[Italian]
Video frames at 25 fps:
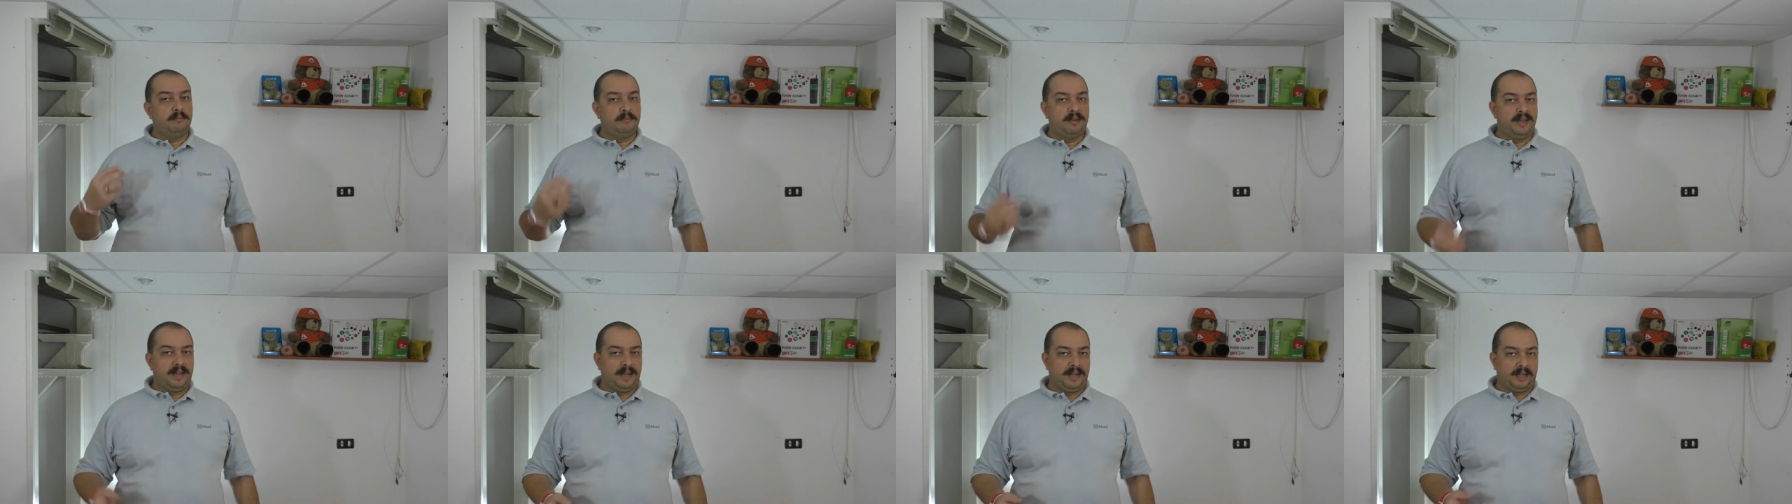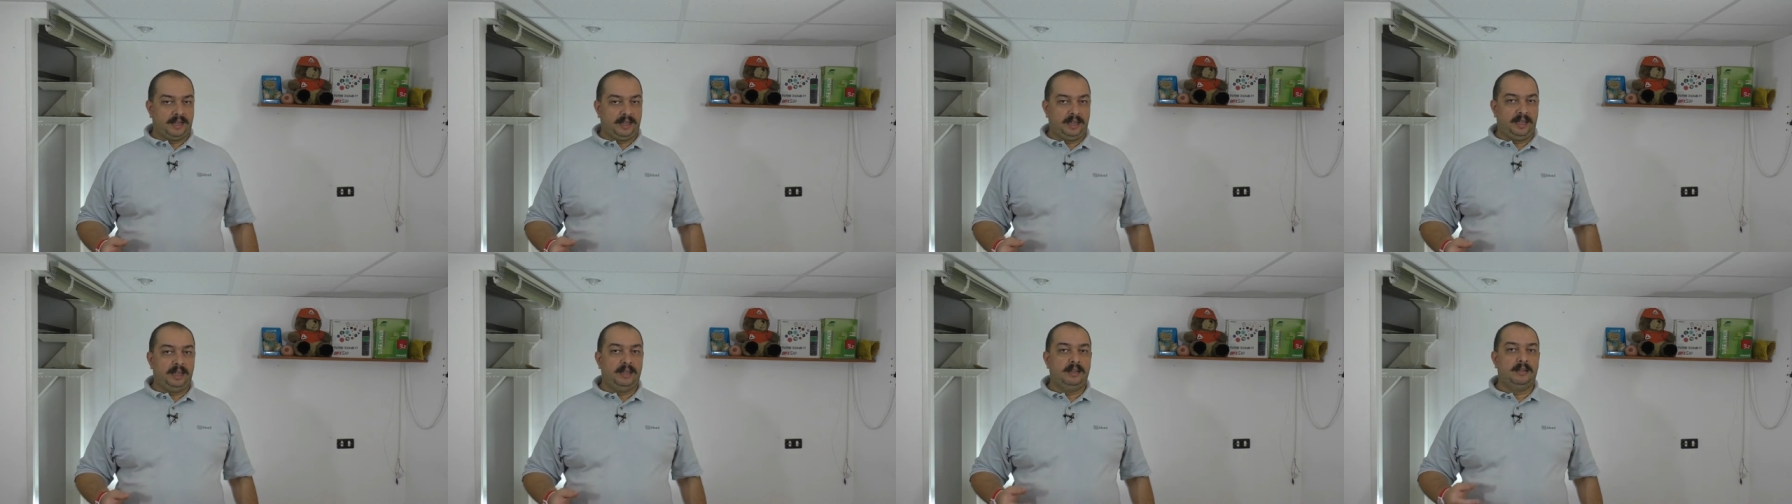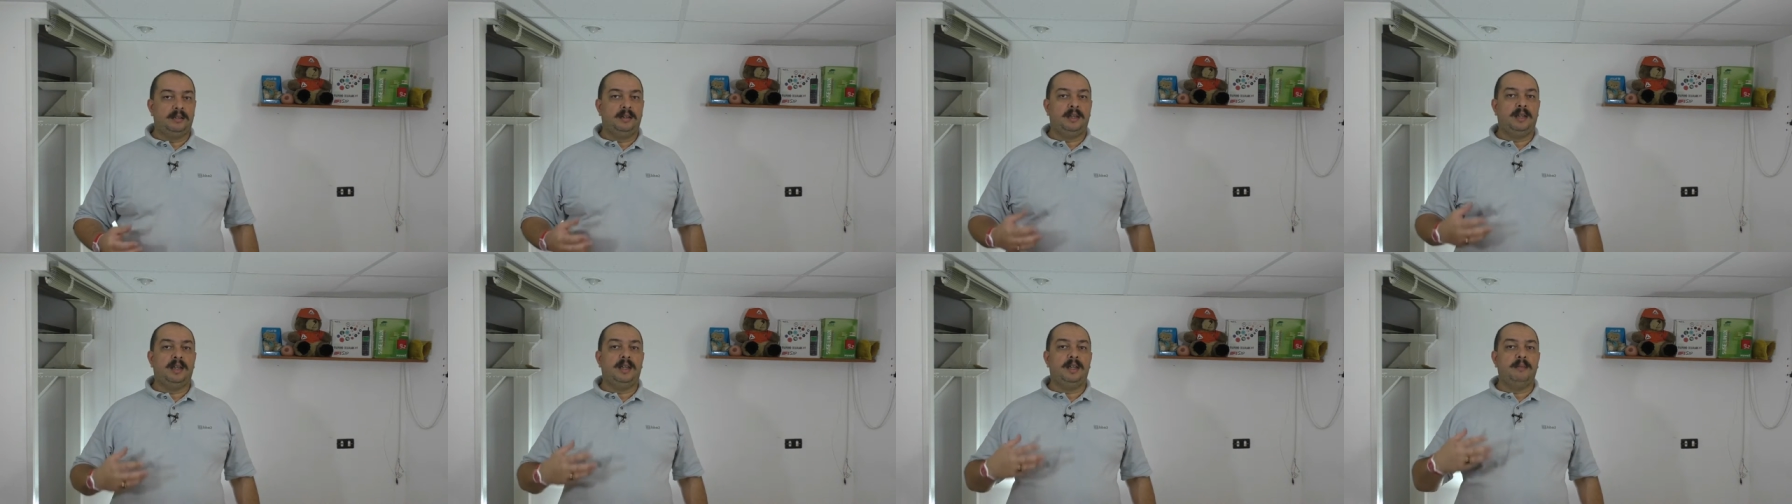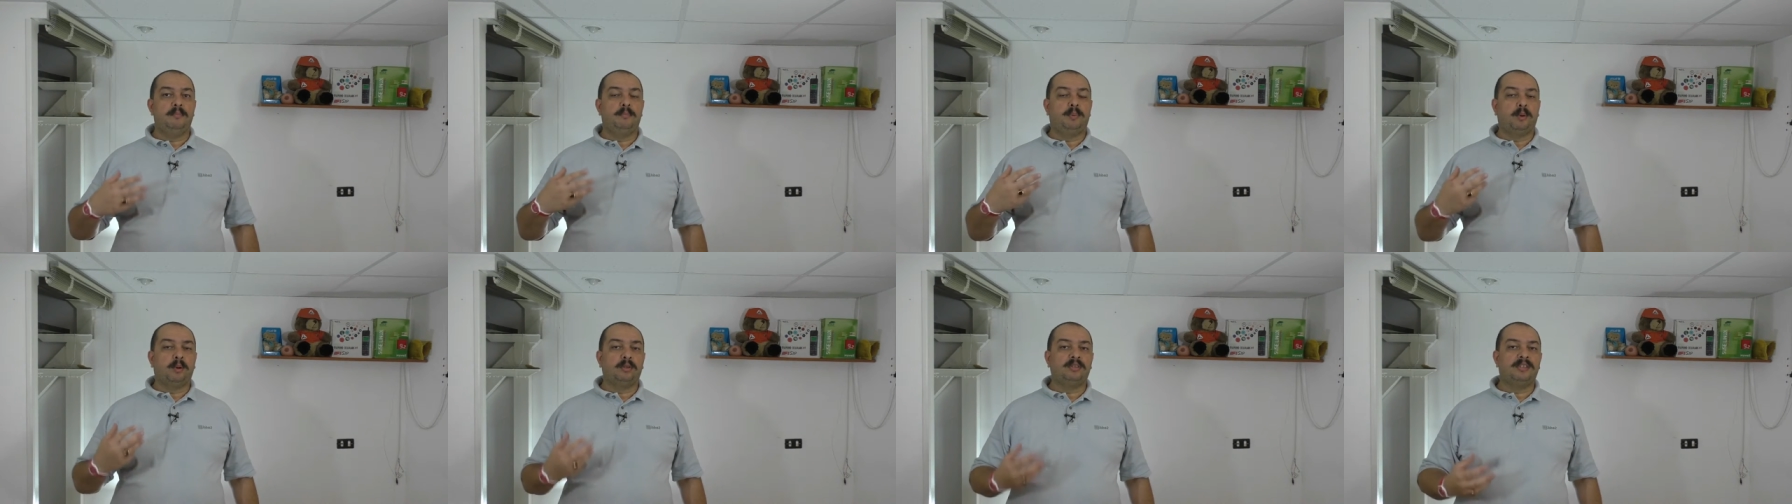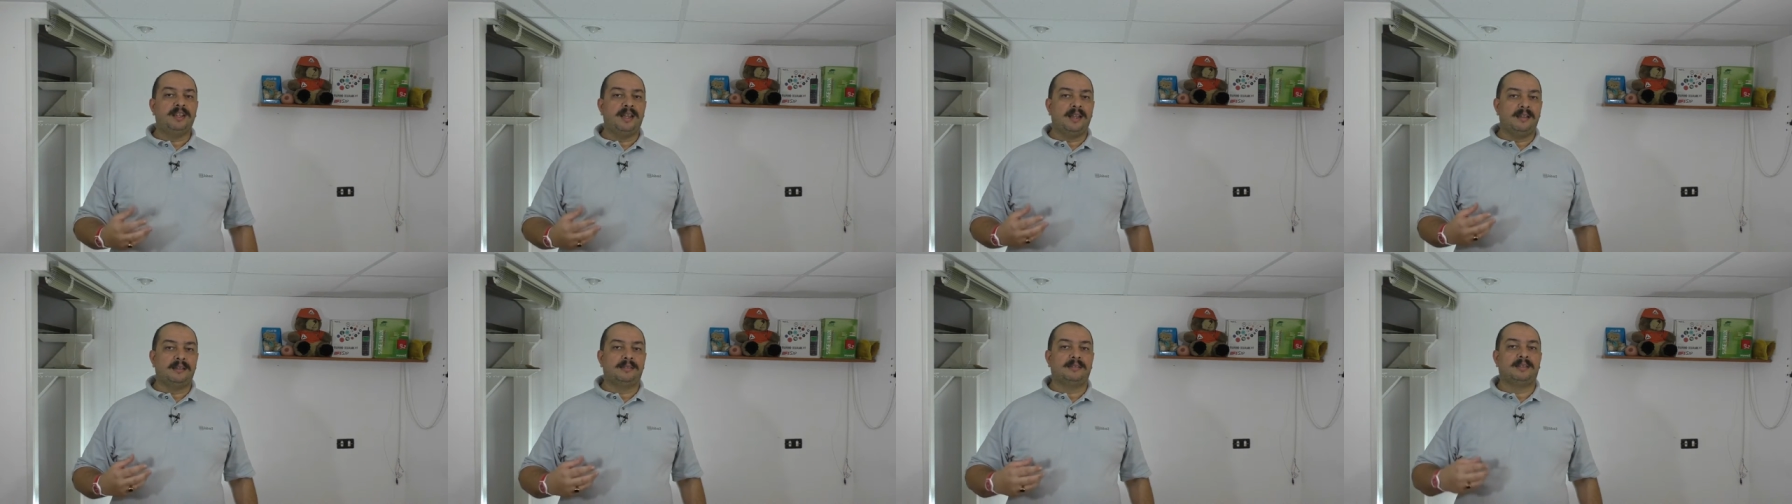beni è
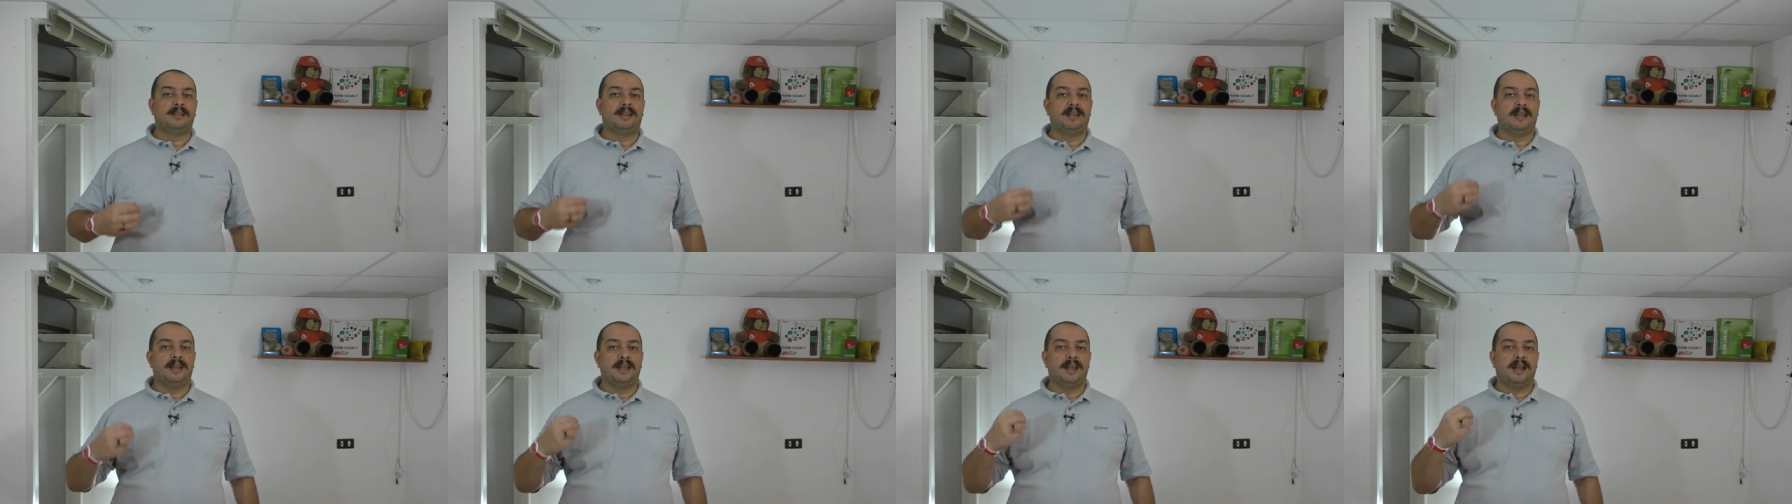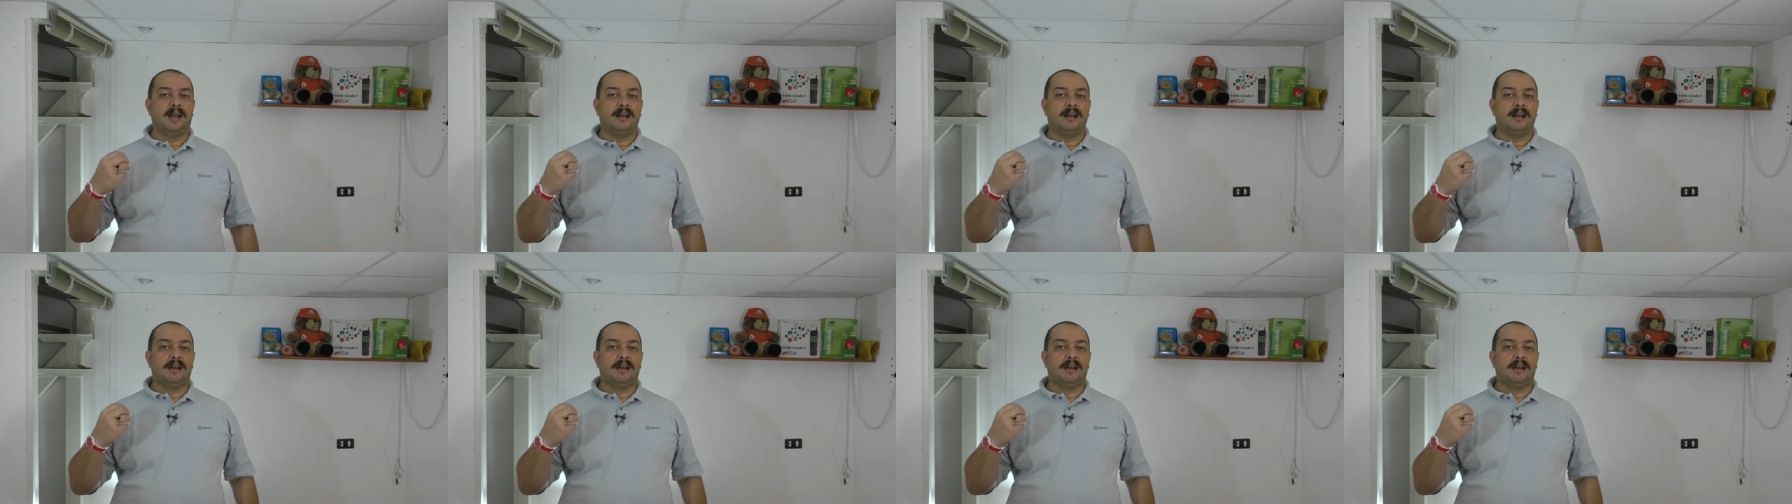importante